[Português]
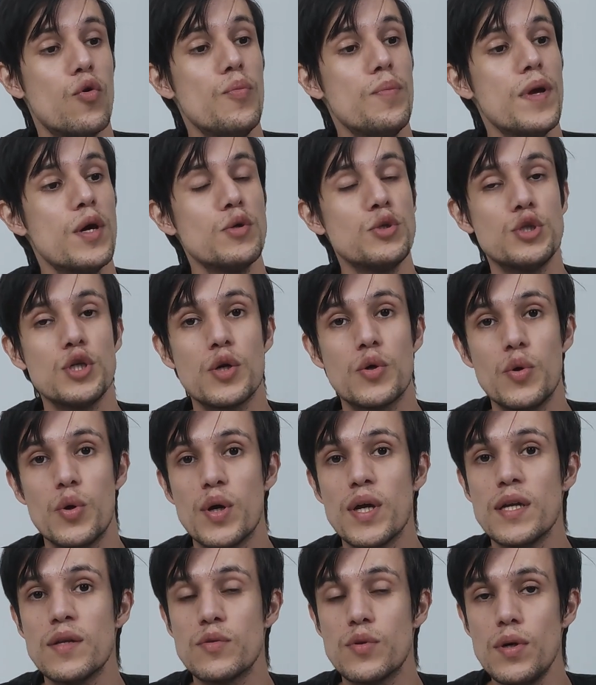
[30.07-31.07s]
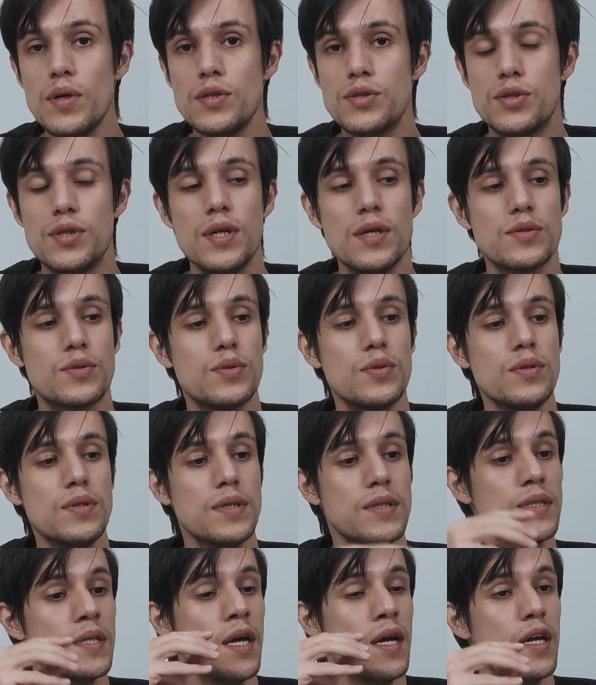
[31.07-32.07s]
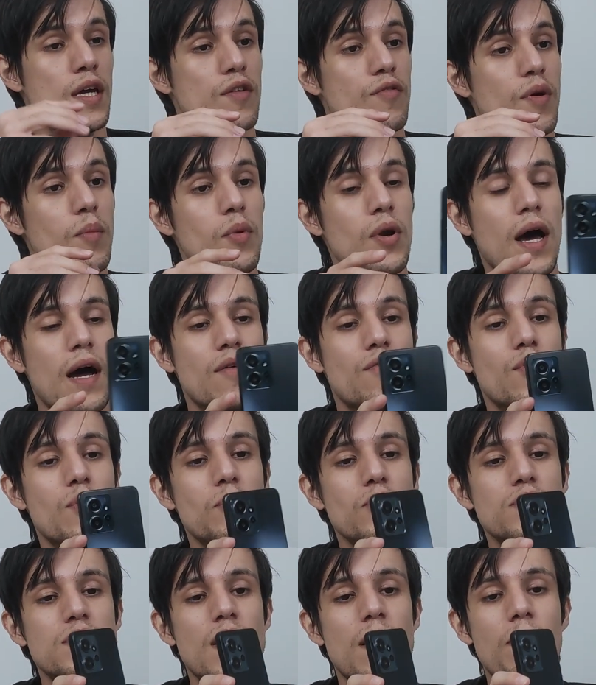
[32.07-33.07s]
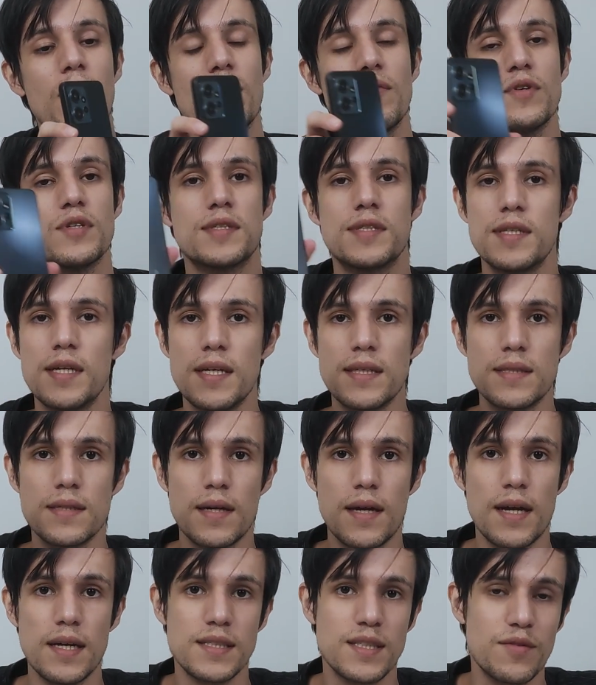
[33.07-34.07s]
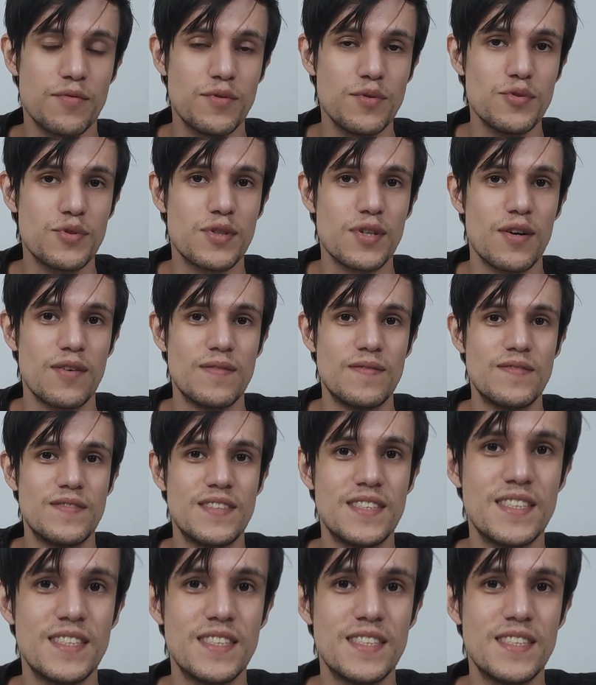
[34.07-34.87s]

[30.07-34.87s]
O meu chegou em dois dias úteis e vamos lá, vou mostrar para vocês essa função.